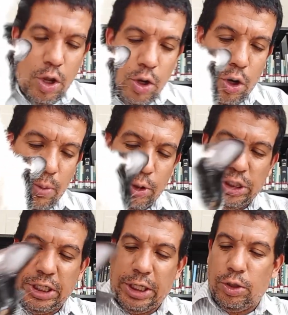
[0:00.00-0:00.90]
como
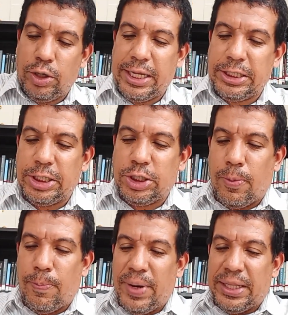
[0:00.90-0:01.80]
si ignorases
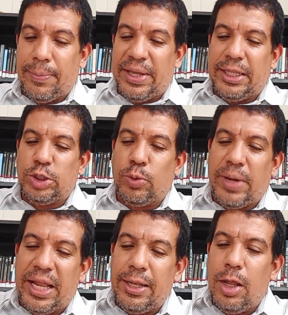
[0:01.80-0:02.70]
completamente su
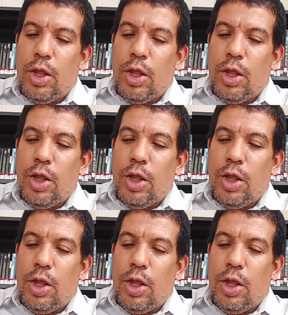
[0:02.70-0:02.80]
mal,